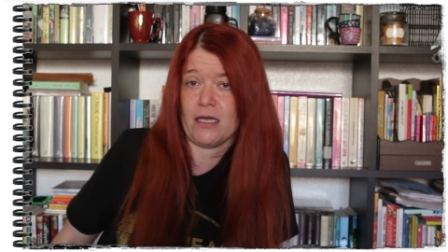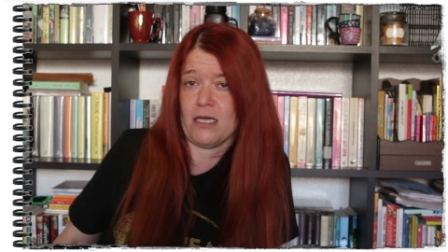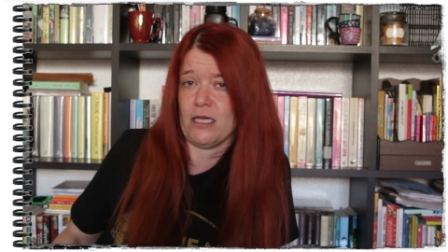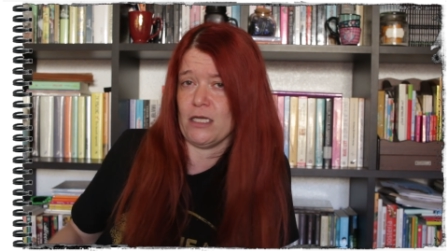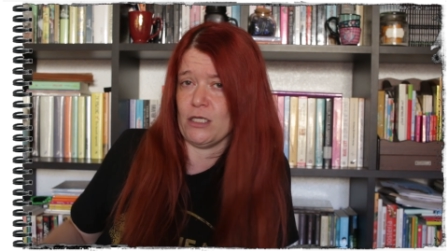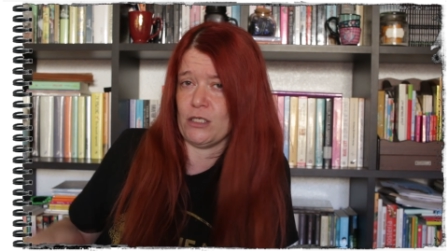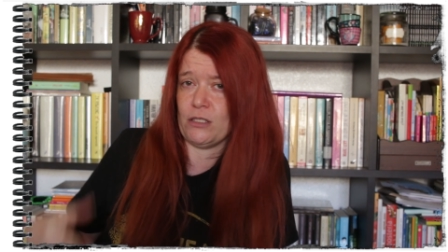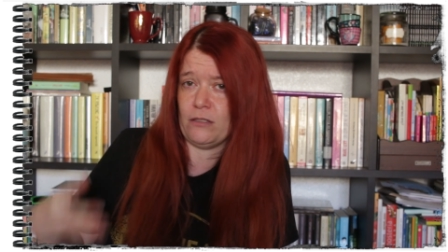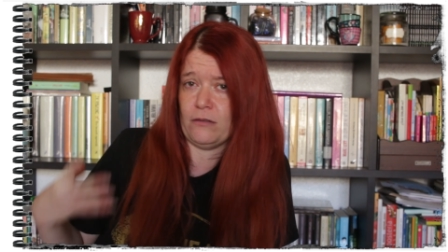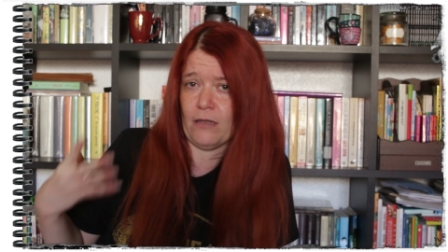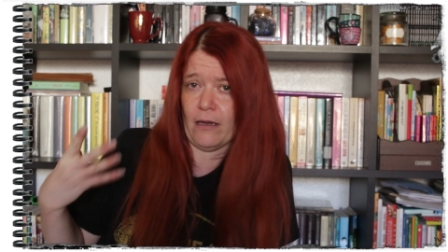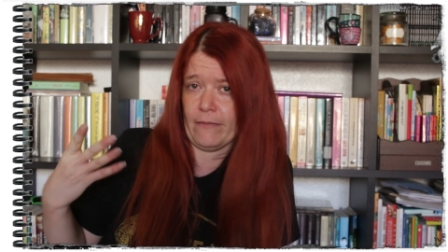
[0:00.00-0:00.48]

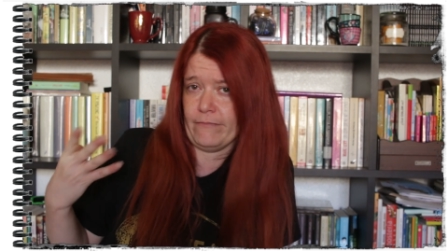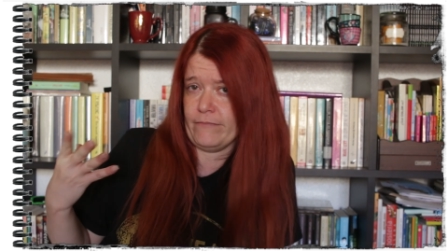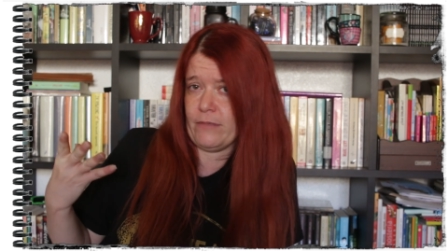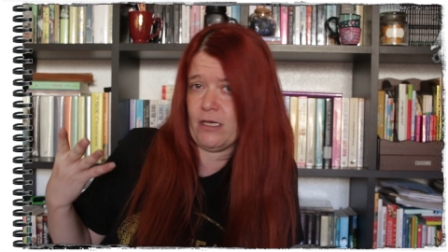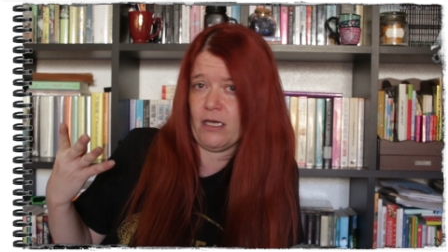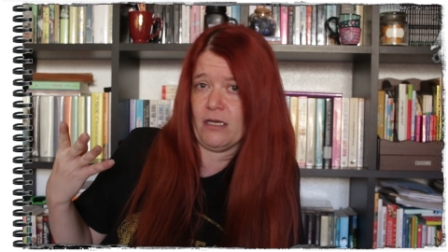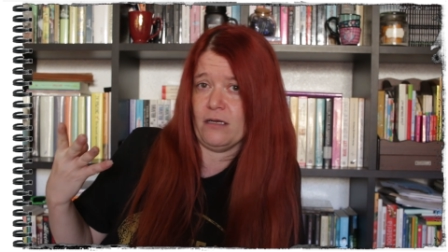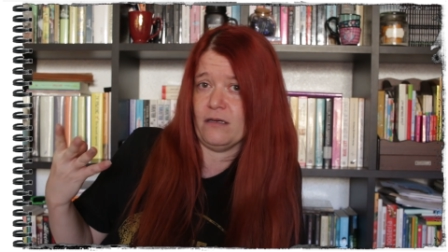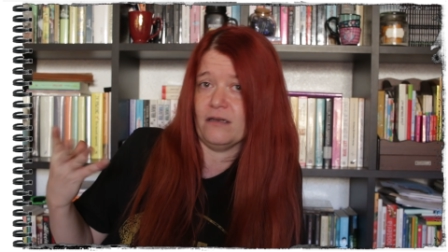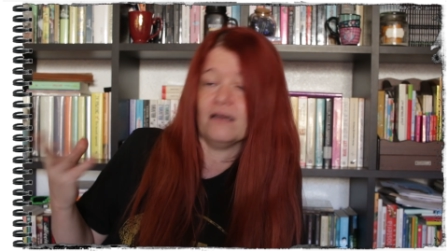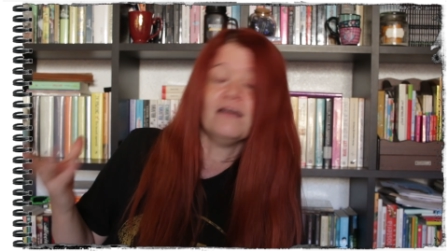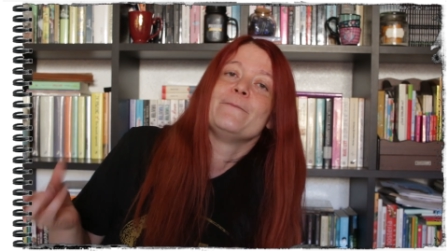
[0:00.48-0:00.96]
y
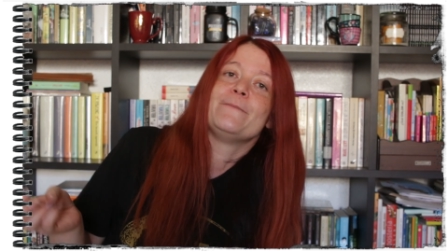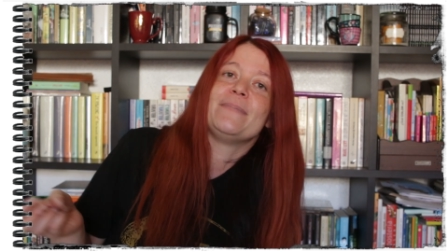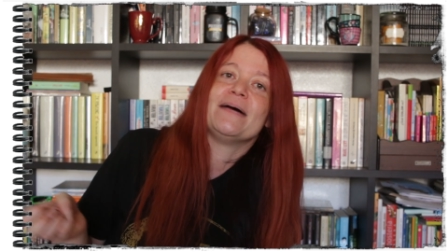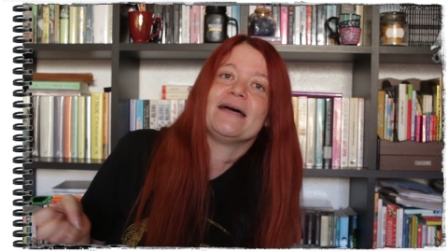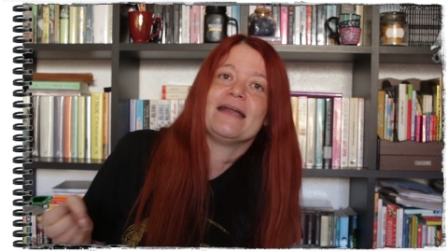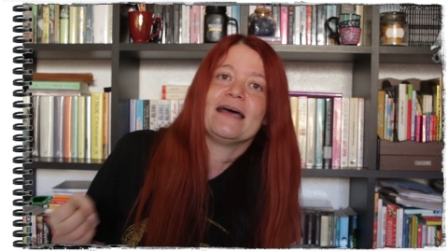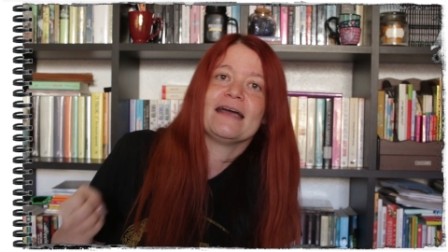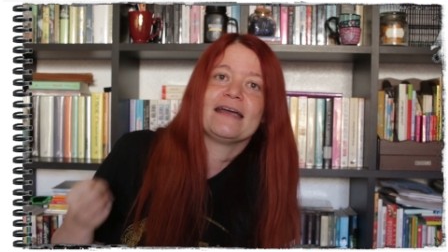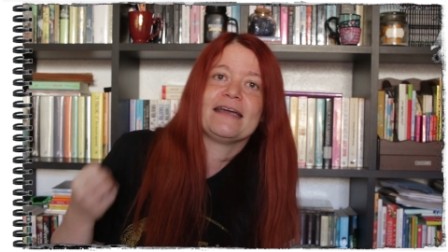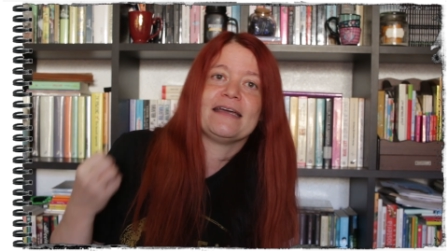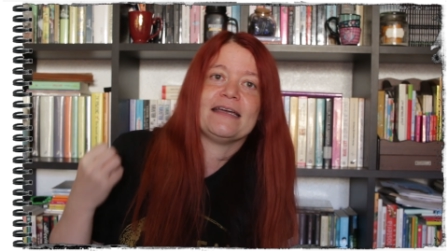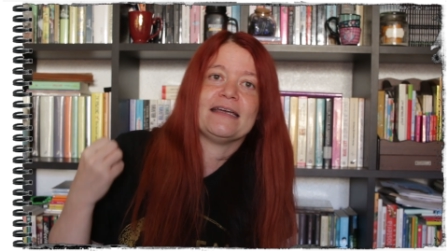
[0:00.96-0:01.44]
también
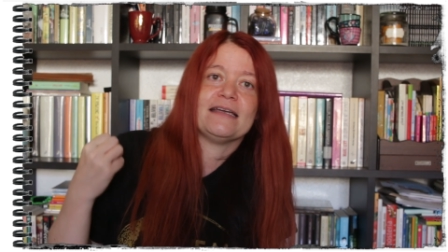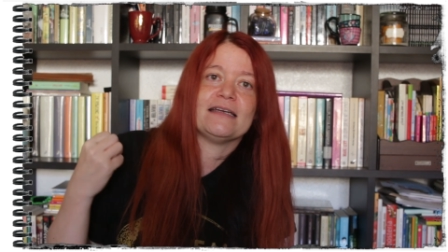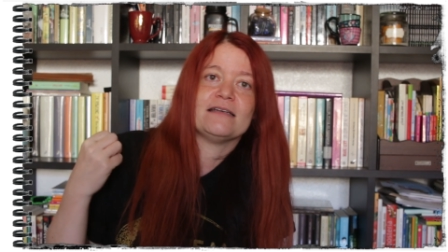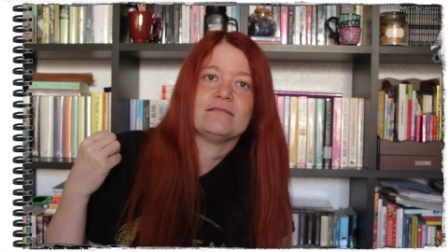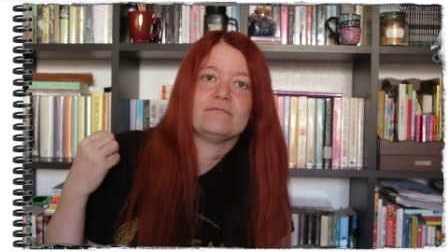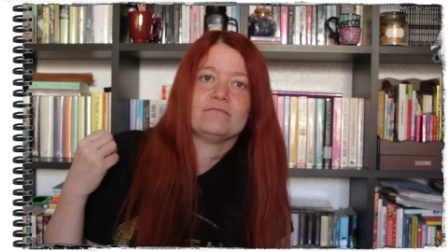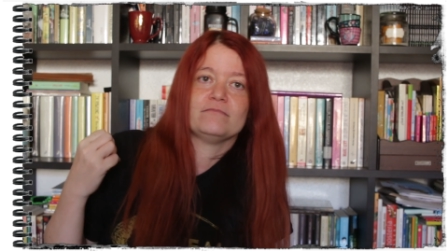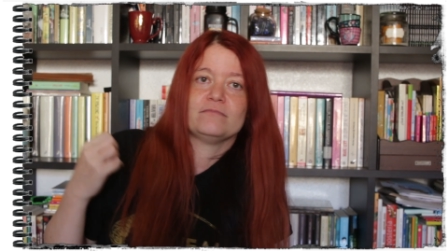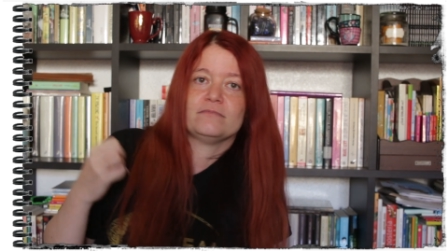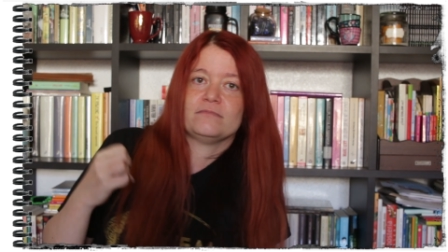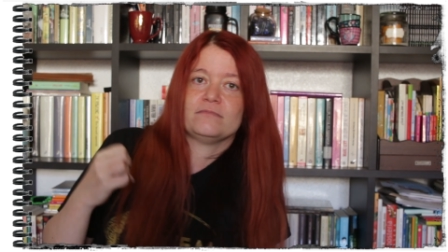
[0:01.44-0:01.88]
para que